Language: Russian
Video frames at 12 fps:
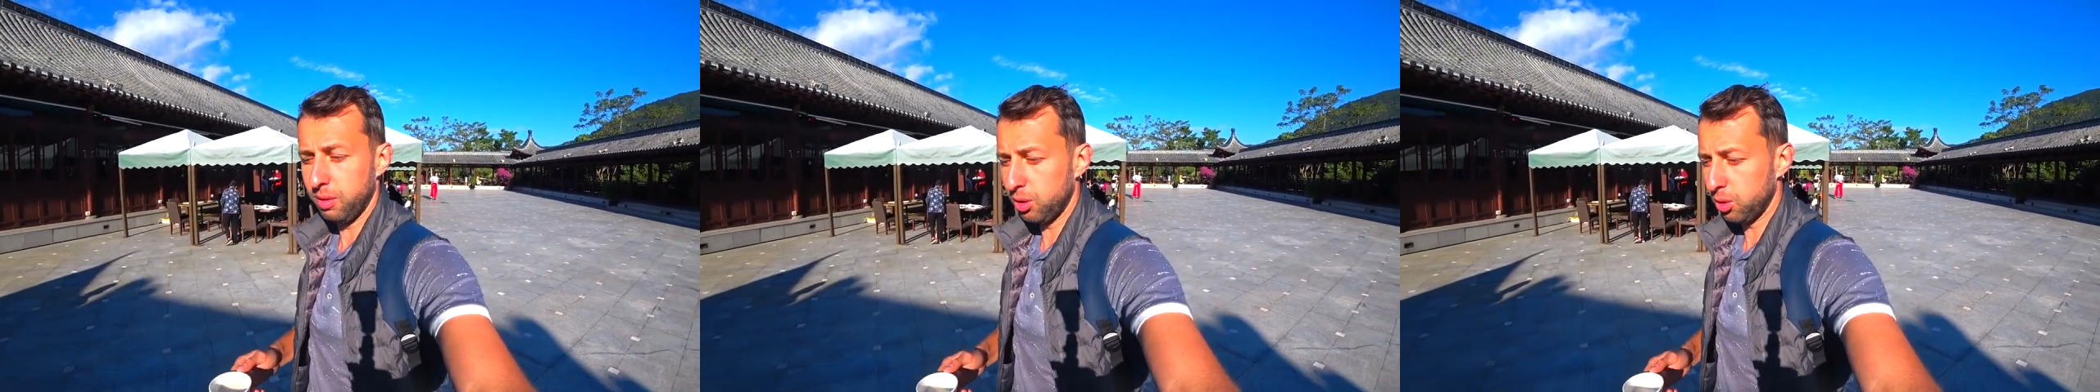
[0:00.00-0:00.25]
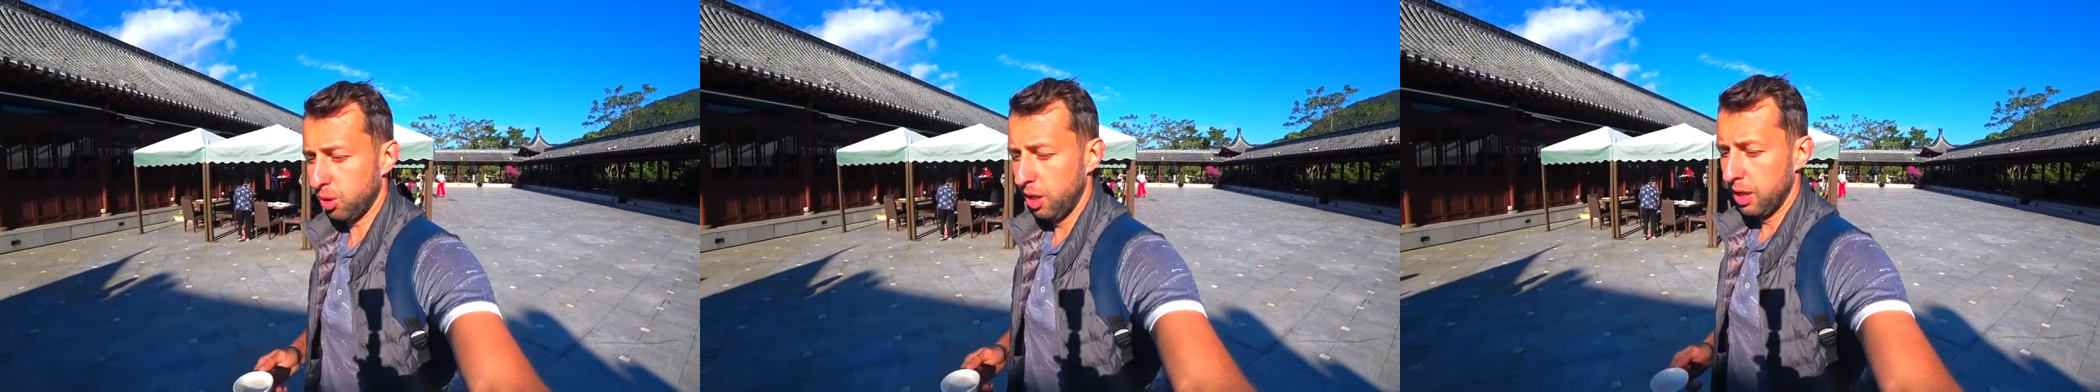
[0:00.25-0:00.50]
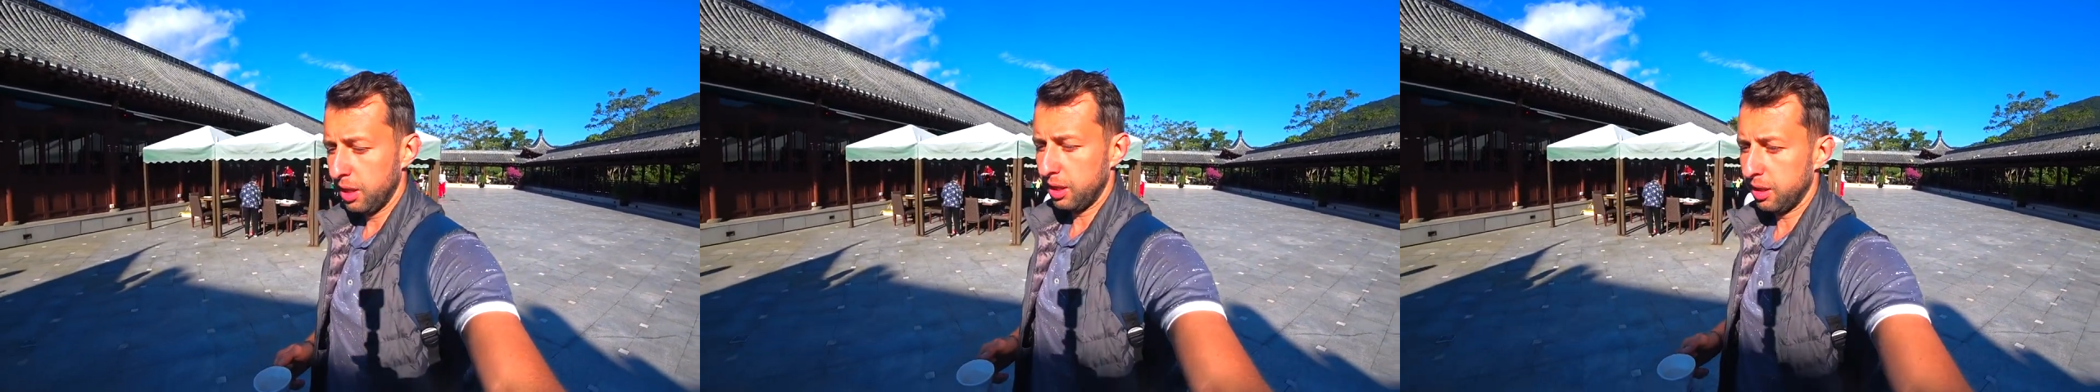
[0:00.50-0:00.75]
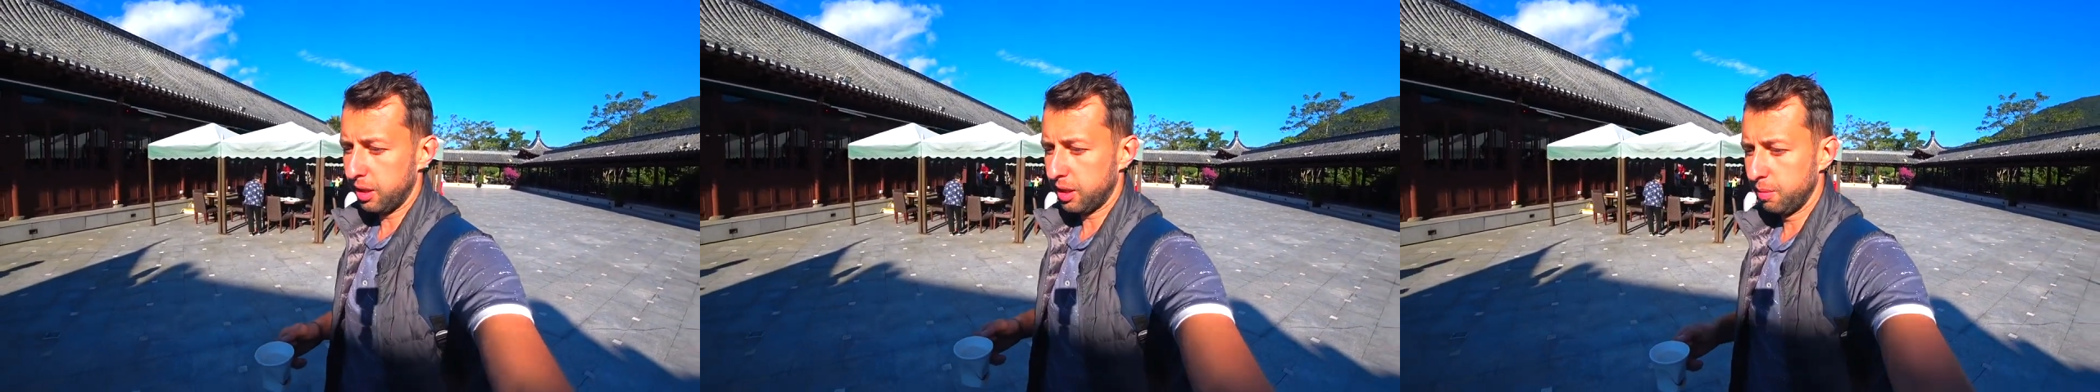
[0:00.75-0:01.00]
видео
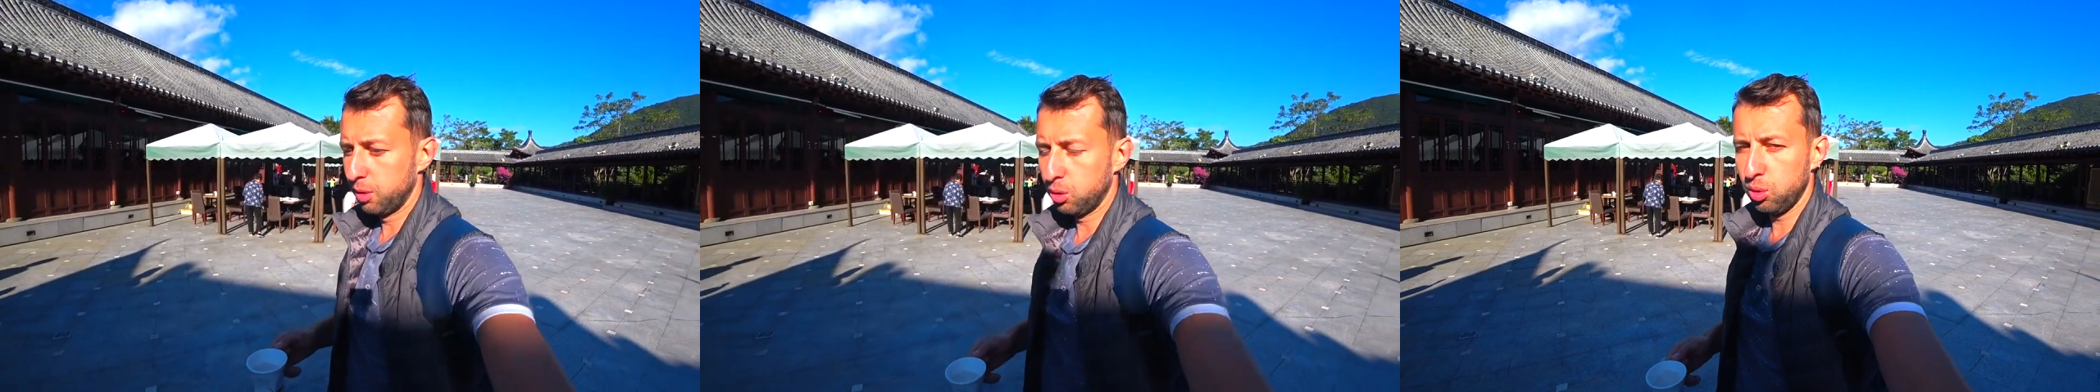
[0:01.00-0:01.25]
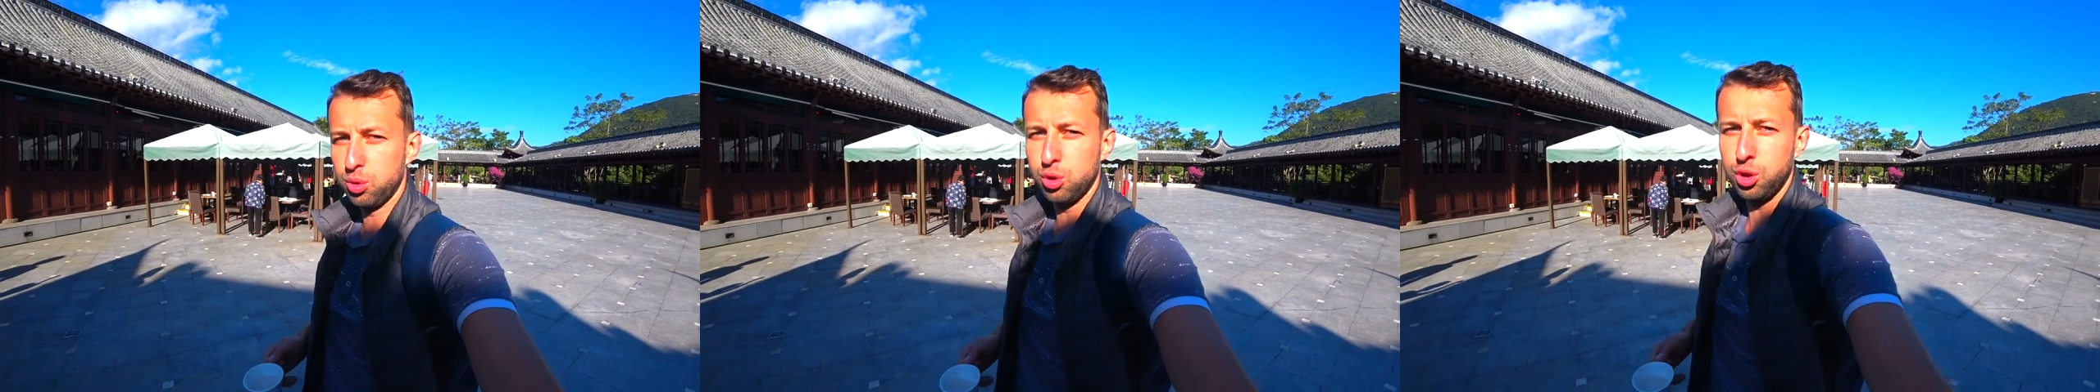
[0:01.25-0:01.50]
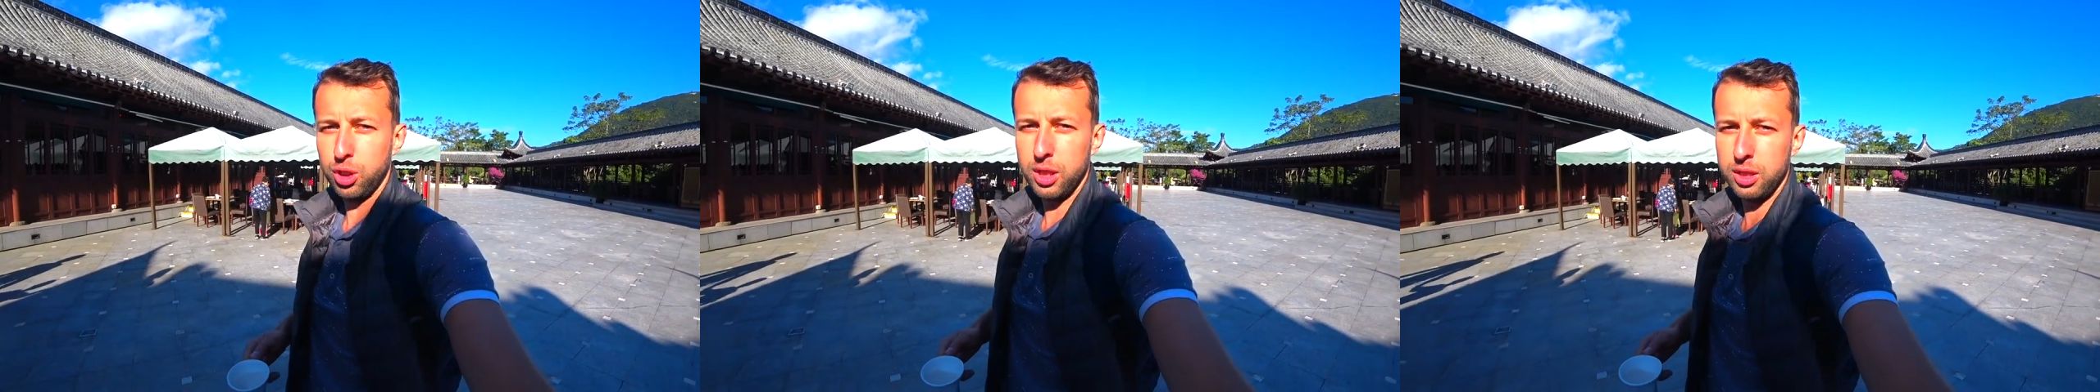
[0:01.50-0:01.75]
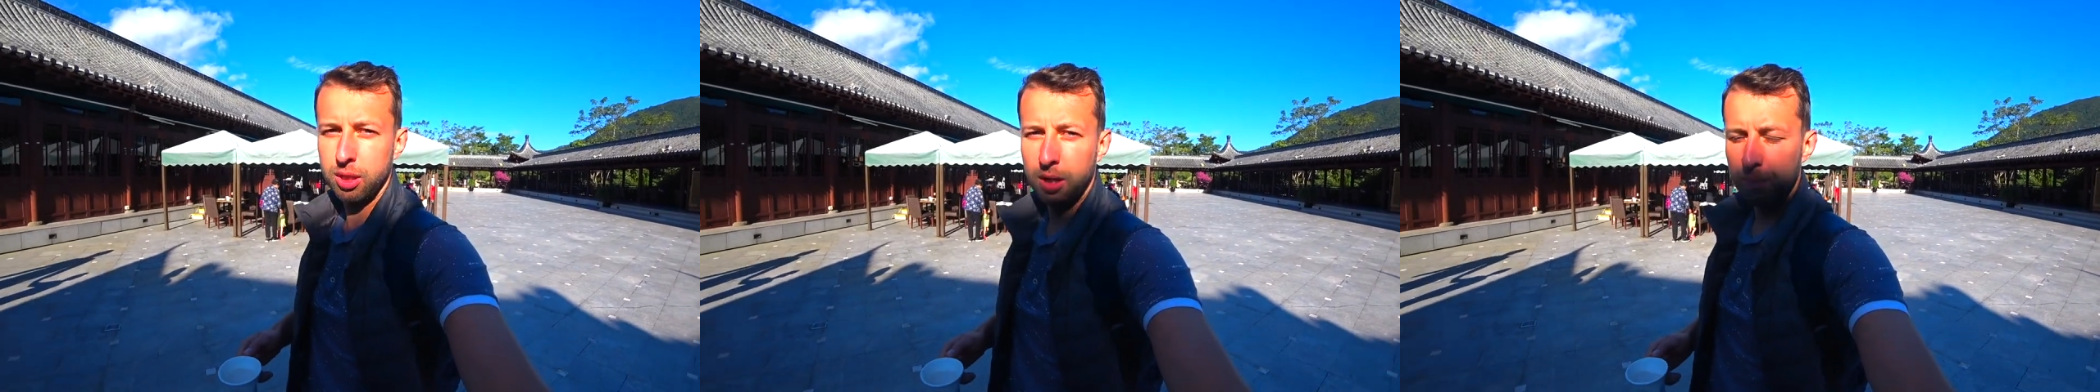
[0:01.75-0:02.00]
и рекомендую
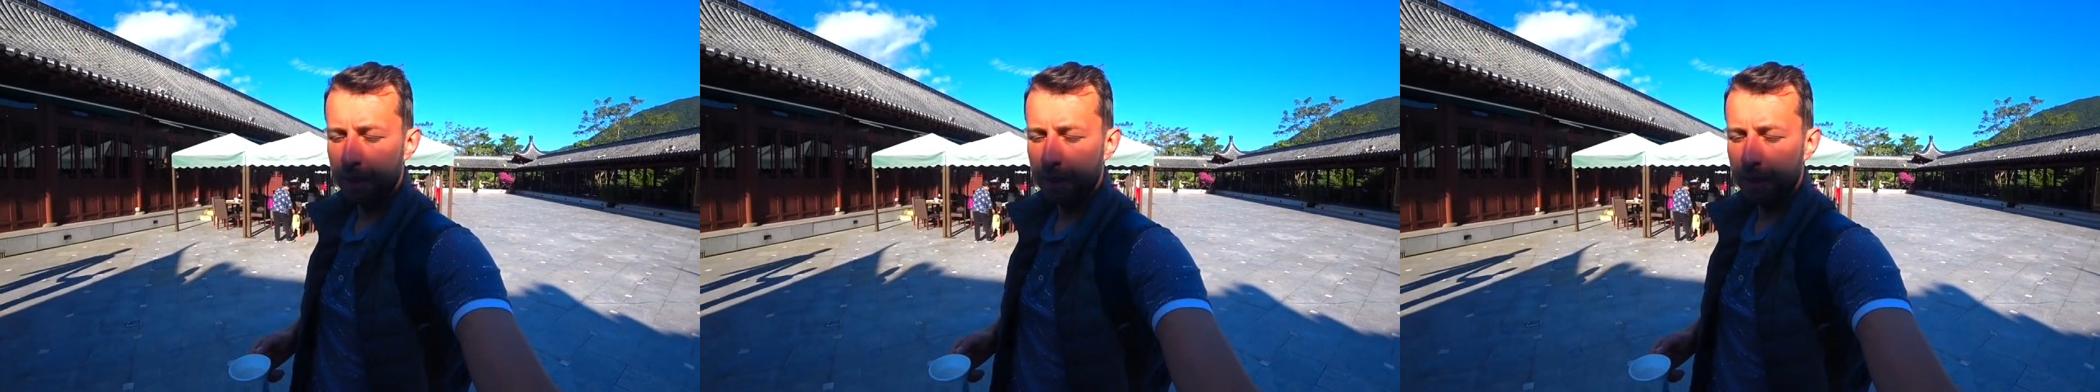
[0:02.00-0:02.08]
сейчас.